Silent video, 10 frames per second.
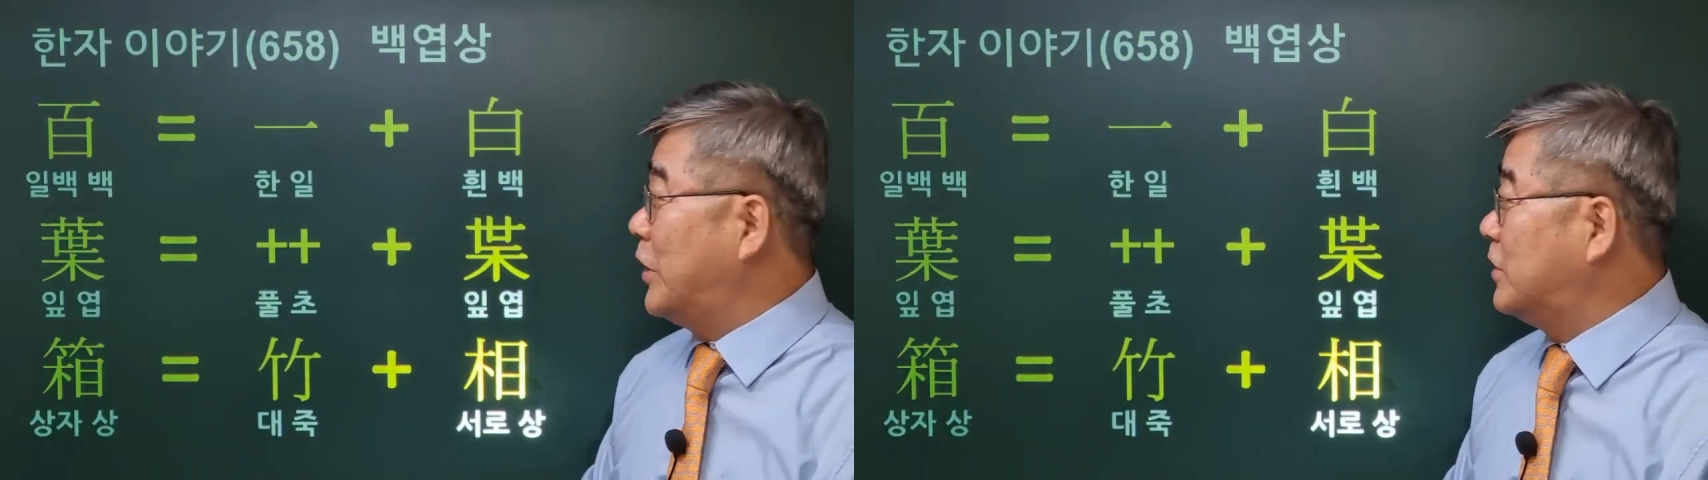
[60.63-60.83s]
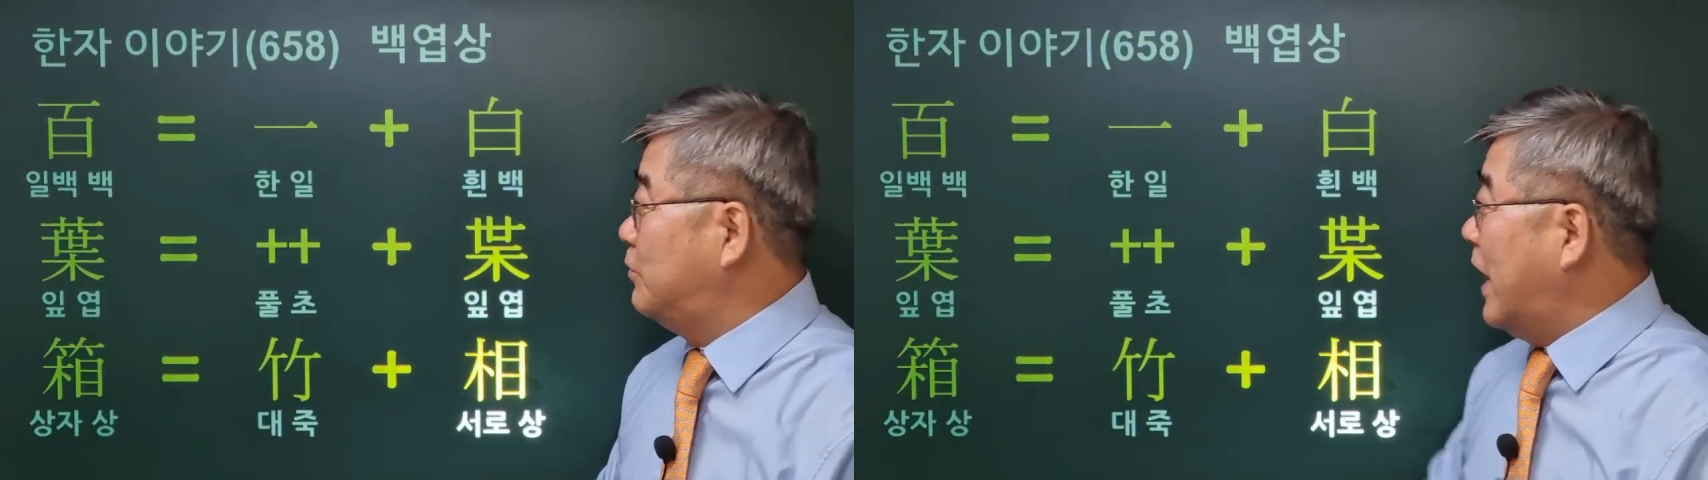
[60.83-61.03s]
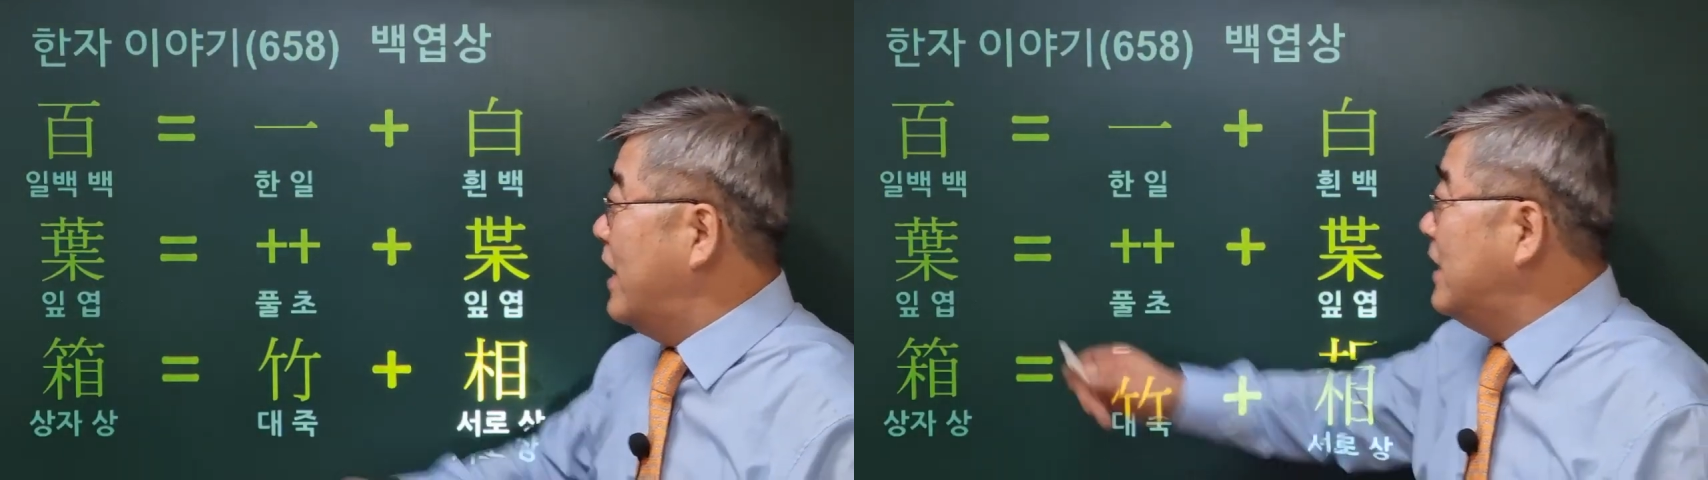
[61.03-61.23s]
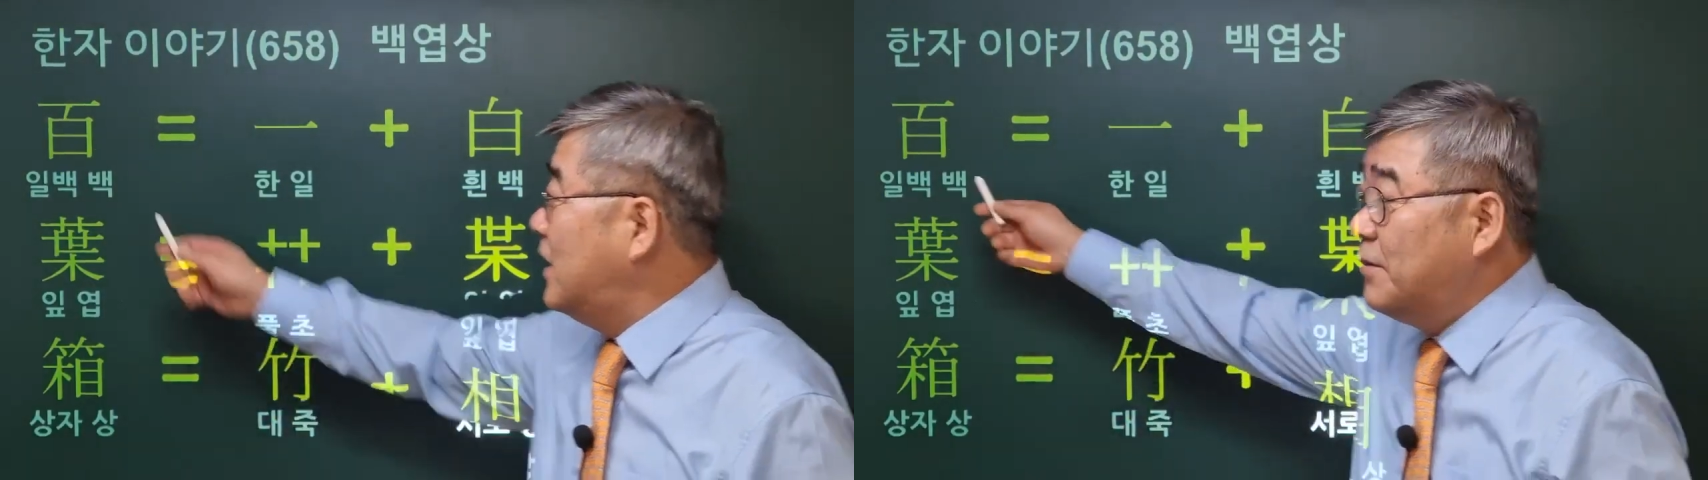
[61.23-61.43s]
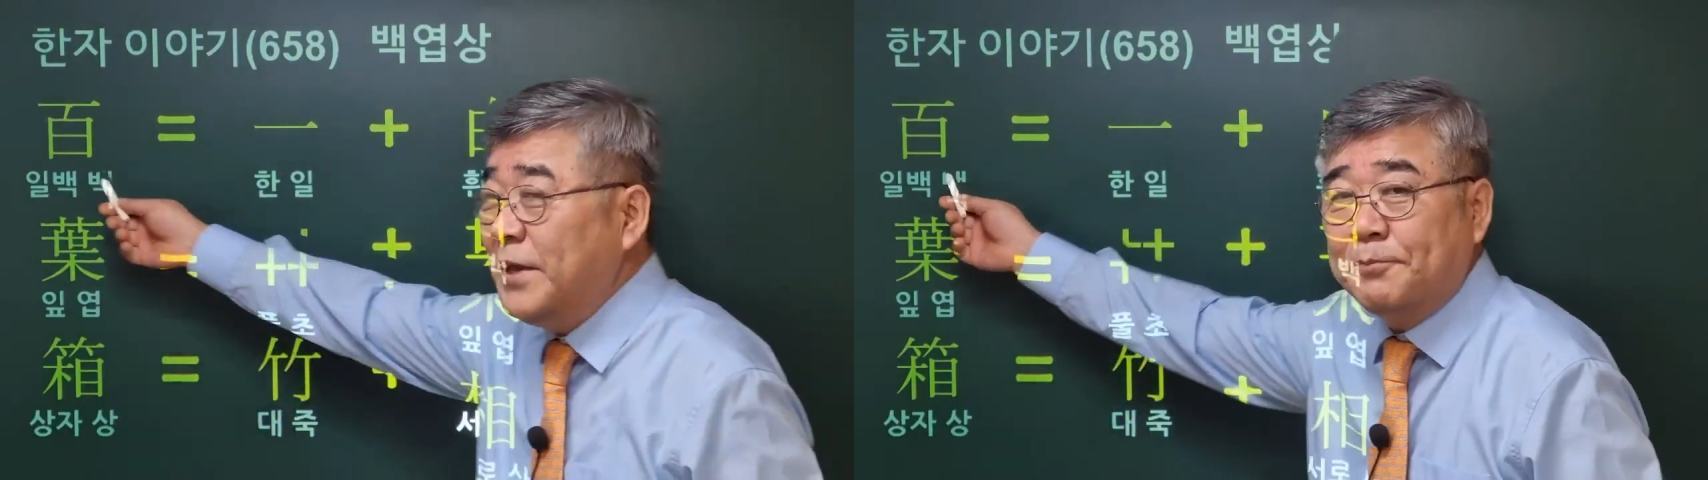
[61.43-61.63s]
보겠습니다.
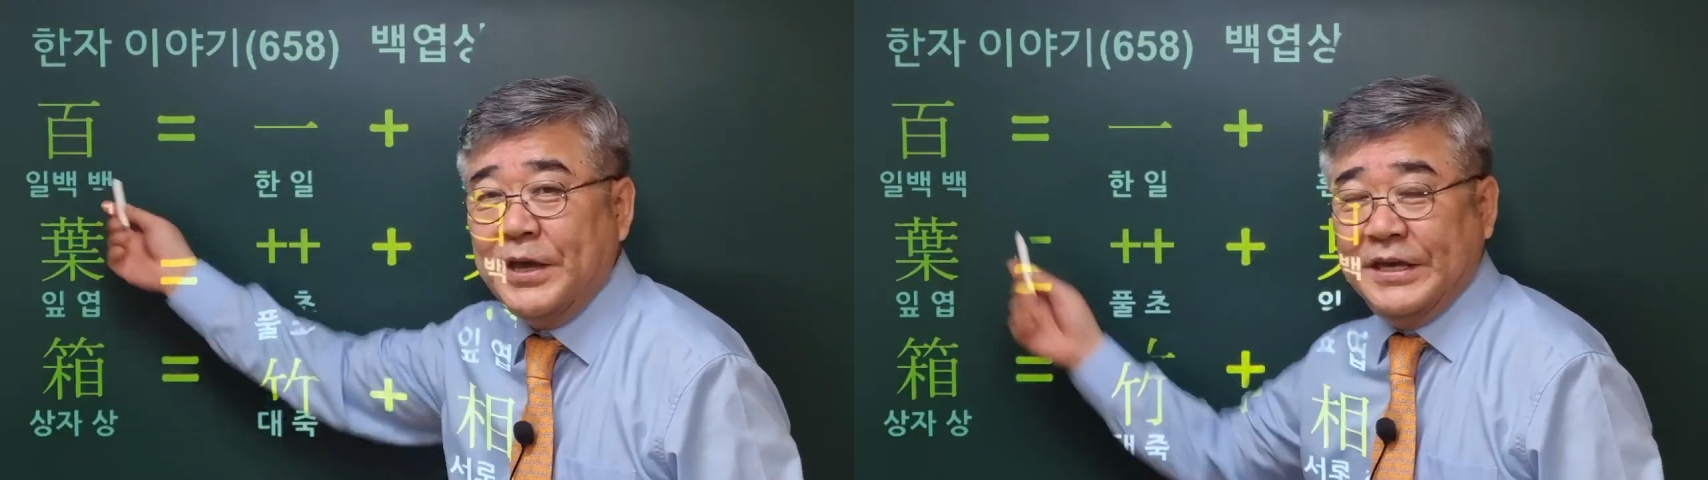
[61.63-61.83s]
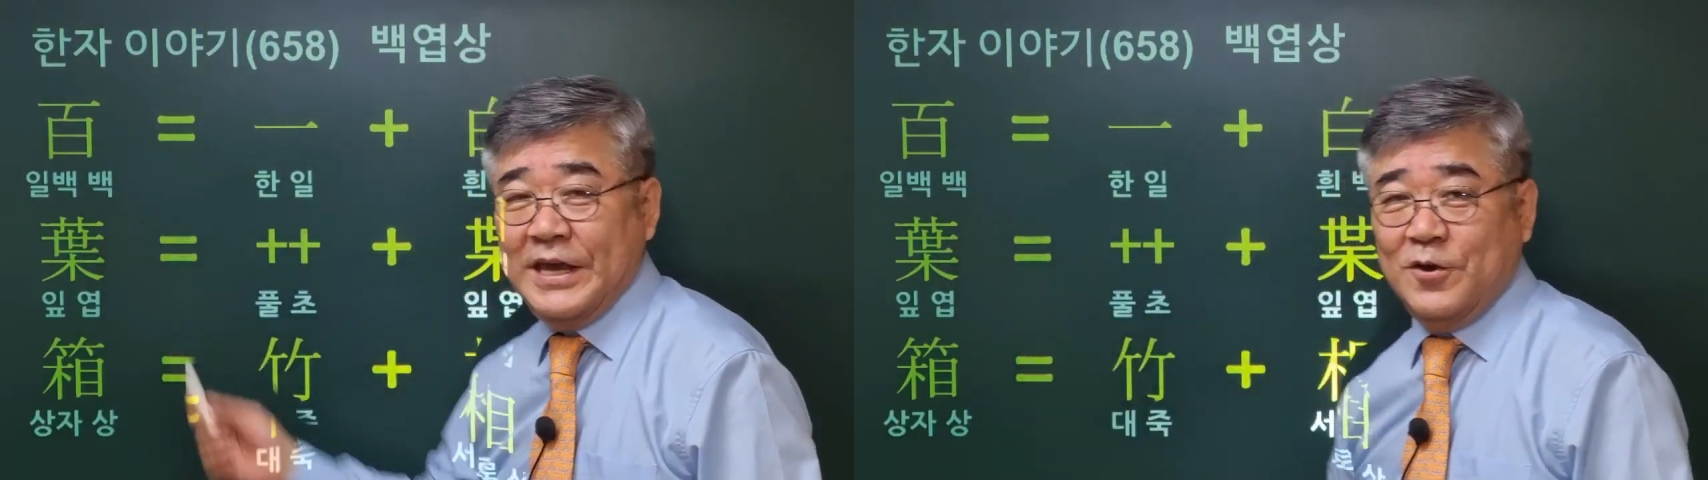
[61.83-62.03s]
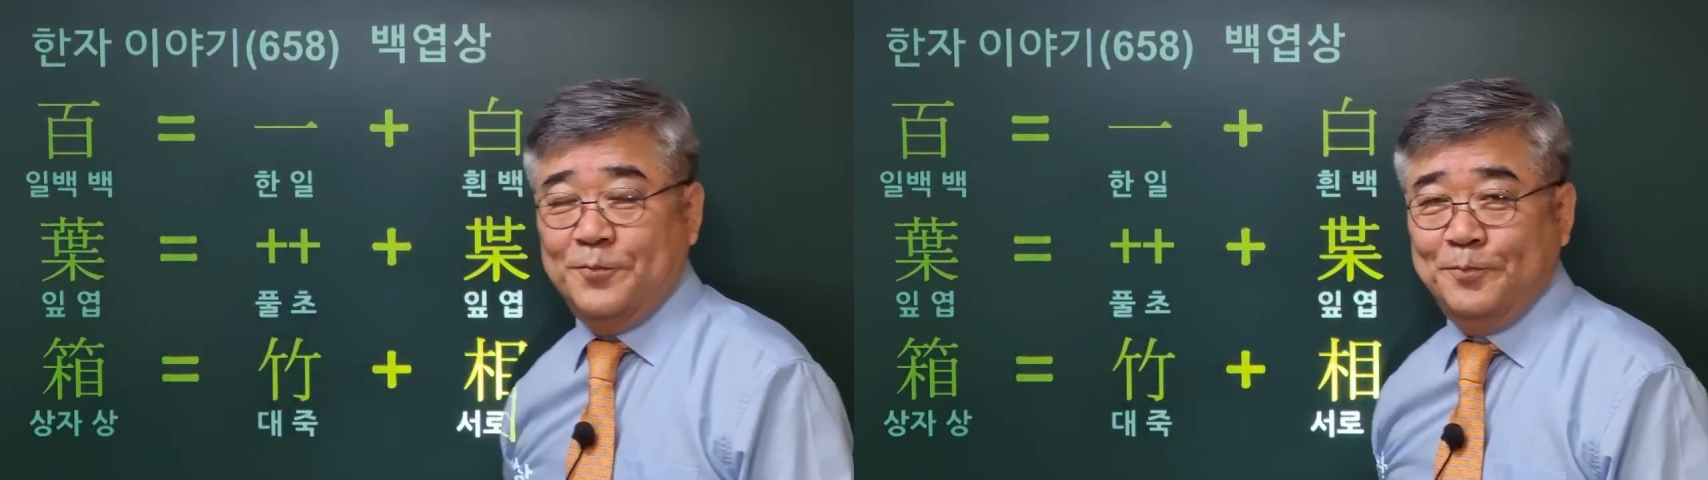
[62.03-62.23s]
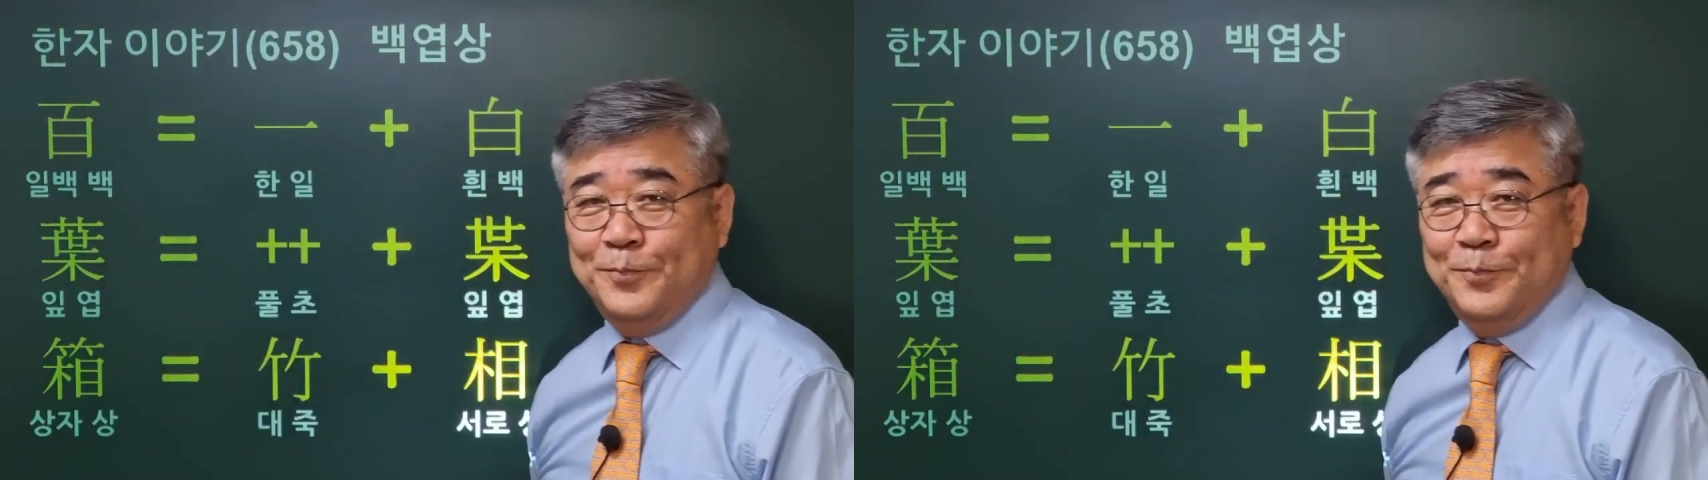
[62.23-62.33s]
100백이에요.